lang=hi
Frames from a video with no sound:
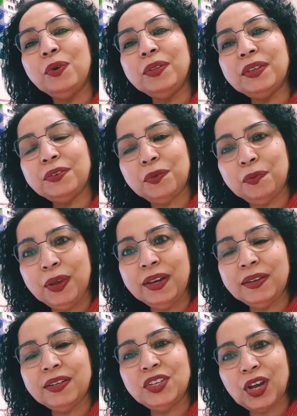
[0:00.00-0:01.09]
वो
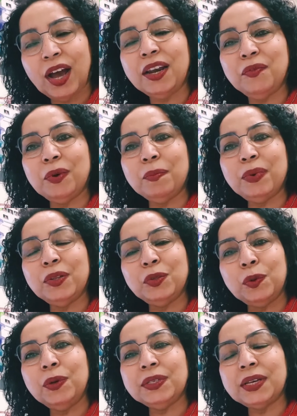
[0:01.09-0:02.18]
तस्वीर 4 नवंबर
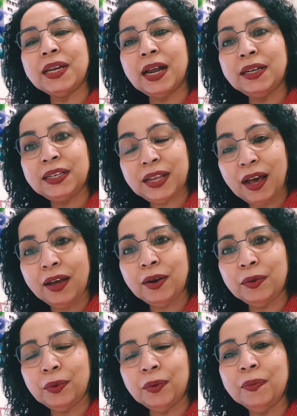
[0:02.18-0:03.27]
2018
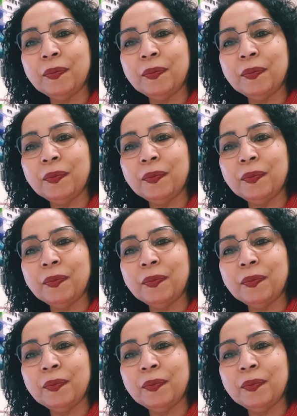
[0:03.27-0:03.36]
को